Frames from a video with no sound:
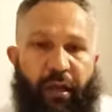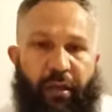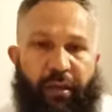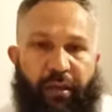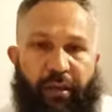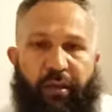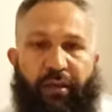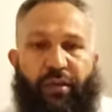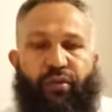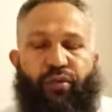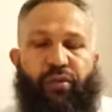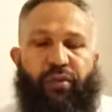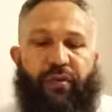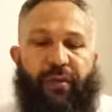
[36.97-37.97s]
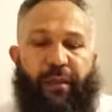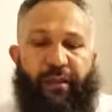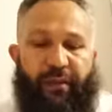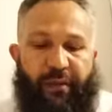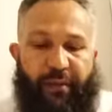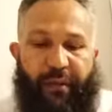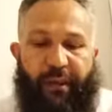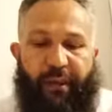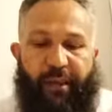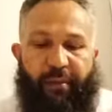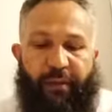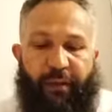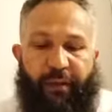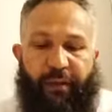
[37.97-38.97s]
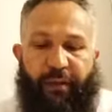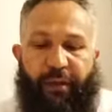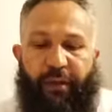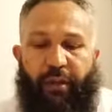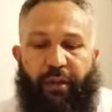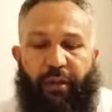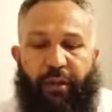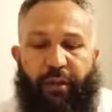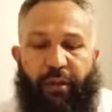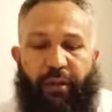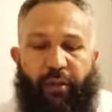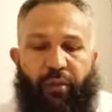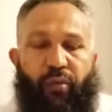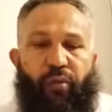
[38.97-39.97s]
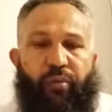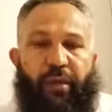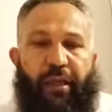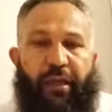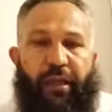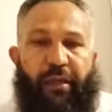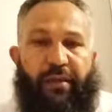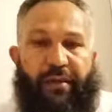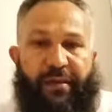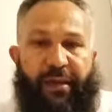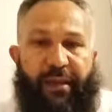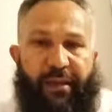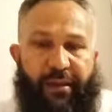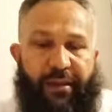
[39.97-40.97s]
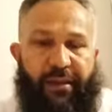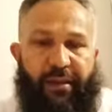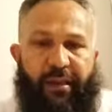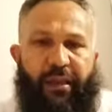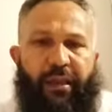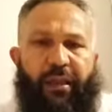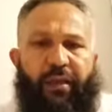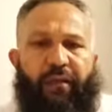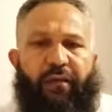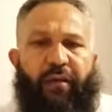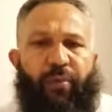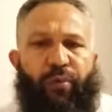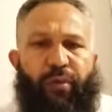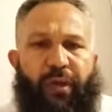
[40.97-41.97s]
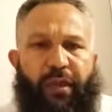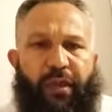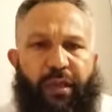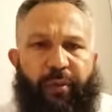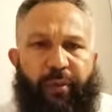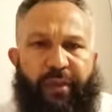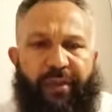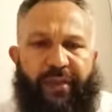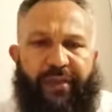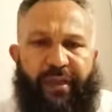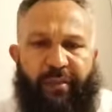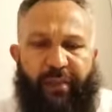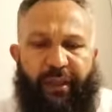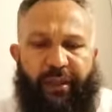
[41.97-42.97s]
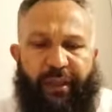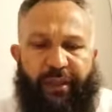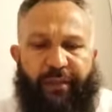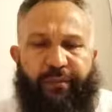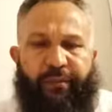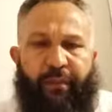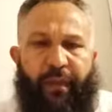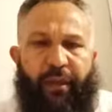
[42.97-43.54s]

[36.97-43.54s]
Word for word: Allah'ın Resulü sallallahu aleyhi ve sellemin e, umrelerin sayısı ve bunların yapıldığı zamanlar.